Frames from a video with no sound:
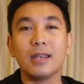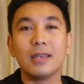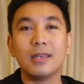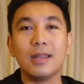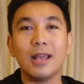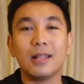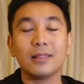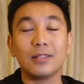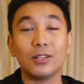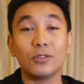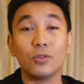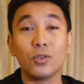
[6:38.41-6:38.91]

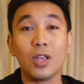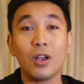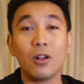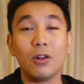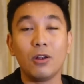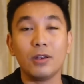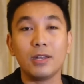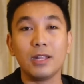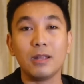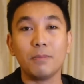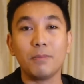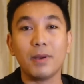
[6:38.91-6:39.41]
Dan tentunya
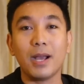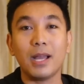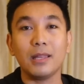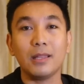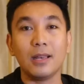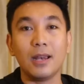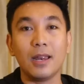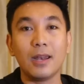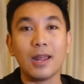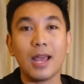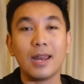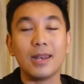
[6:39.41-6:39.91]
kalau di
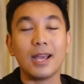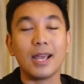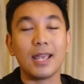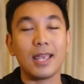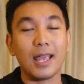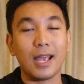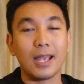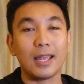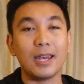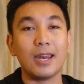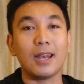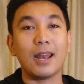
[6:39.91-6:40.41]
pengadilan ada
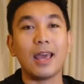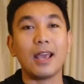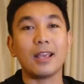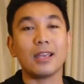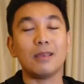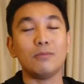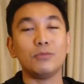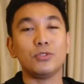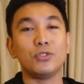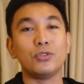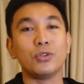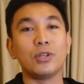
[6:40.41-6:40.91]
keyakinan
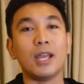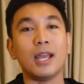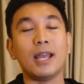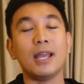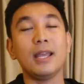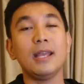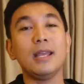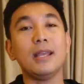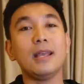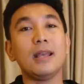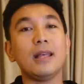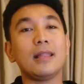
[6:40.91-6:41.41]
hakim juga.